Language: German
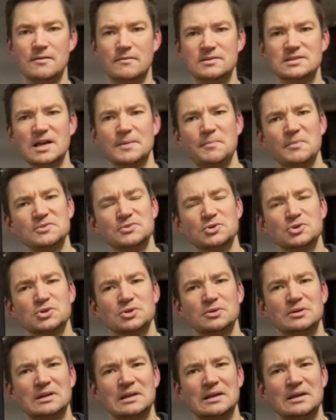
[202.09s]
Wie sagt man so
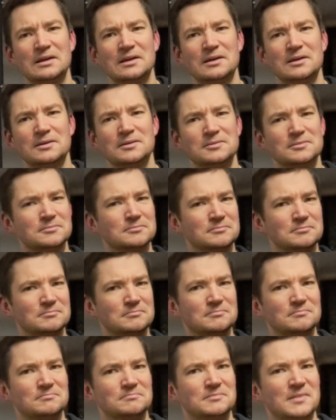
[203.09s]
schön,
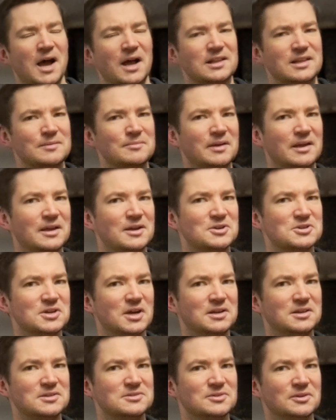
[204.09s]
nach dem Regen
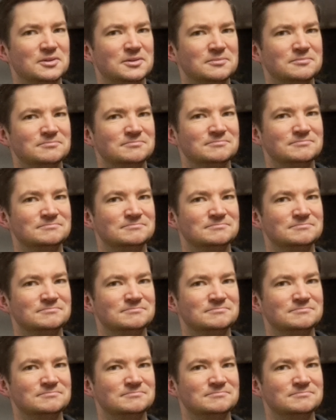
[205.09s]
scheint die Sonne.